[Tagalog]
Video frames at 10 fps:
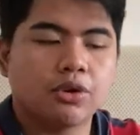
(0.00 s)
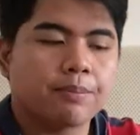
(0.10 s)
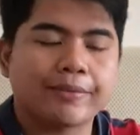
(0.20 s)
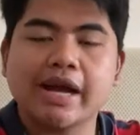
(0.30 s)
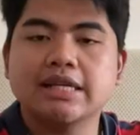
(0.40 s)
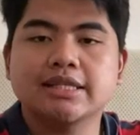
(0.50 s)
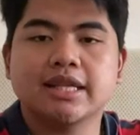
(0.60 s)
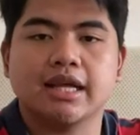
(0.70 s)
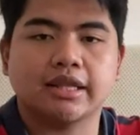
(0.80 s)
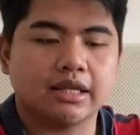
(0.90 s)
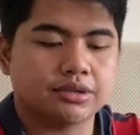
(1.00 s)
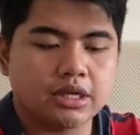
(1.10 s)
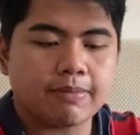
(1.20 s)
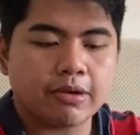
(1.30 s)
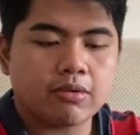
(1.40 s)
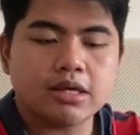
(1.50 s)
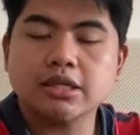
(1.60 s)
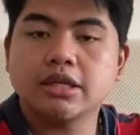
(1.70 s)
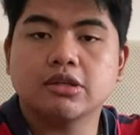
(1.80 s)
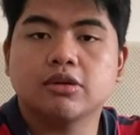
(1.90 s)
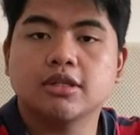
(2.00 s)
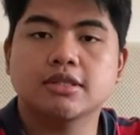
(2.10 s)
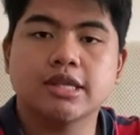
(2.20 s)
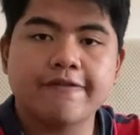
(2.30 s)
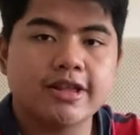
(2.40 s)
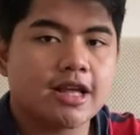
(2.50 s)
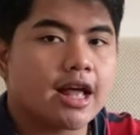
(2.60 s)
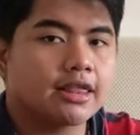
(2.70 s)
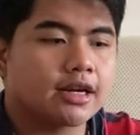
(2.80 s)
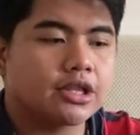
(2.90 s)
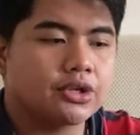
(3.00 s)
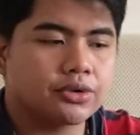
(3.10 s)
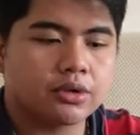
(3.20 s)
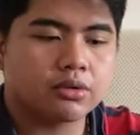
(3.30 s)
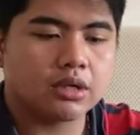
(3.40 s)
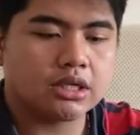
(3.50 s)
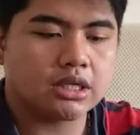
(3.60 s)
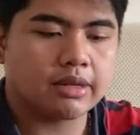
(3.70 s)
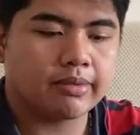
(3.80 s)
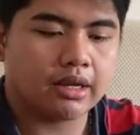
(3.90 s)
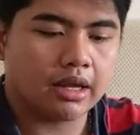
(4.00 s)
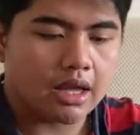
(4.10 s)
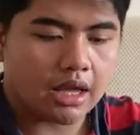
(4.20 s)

yung price natin. Sinabi ko nga sa inyo is 700 euro ko lang siya nabili.